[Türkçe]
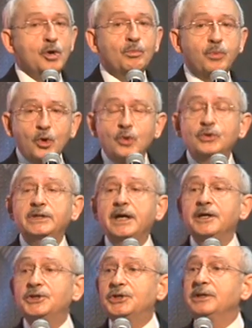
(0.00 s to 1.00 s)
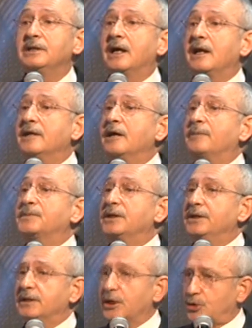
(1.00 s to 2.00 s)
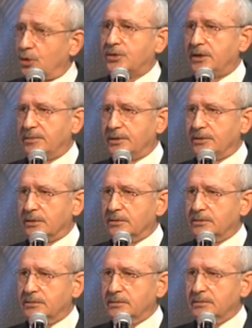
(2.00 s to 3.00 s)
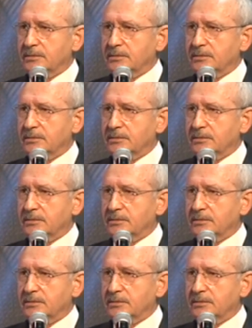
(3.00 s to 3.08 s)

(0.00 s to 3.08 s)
Bu ülke için neler yaptığını da çok iyi biliyoruz.